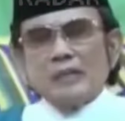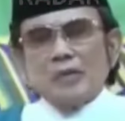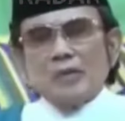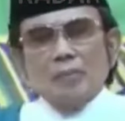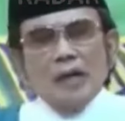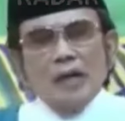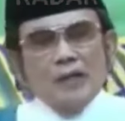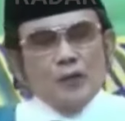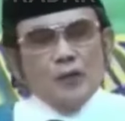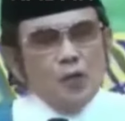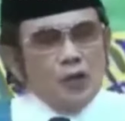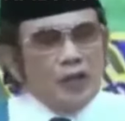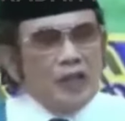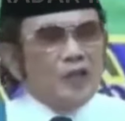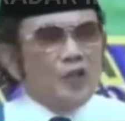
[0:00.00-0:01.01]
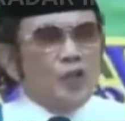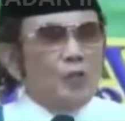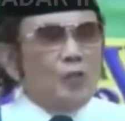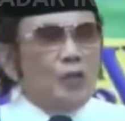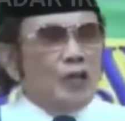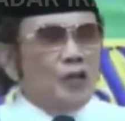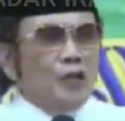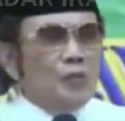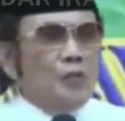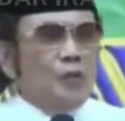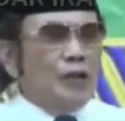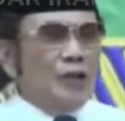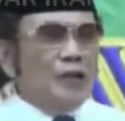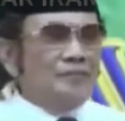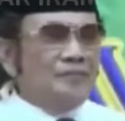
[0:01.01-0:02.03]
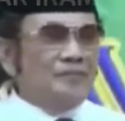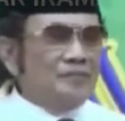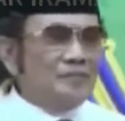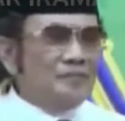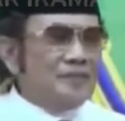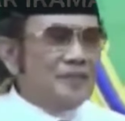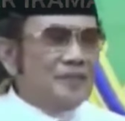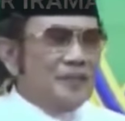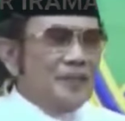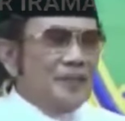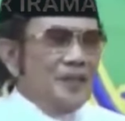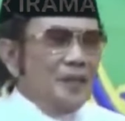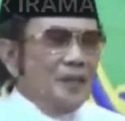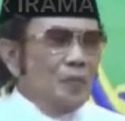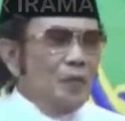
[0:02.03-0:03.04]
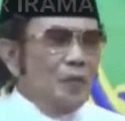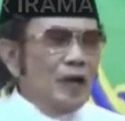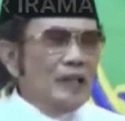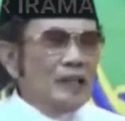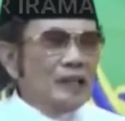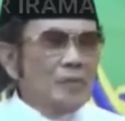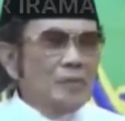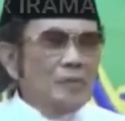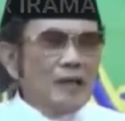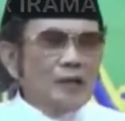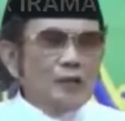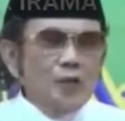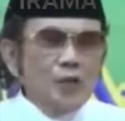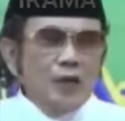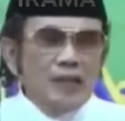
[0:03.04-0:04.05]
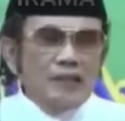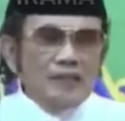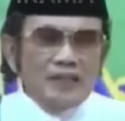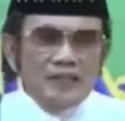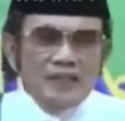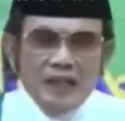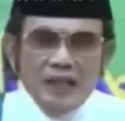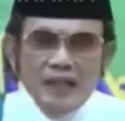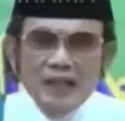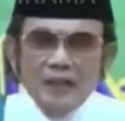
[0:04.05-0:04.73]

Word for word: hanya memalsukan kuburan-kuburan, bukan hanya memalsukan sejarah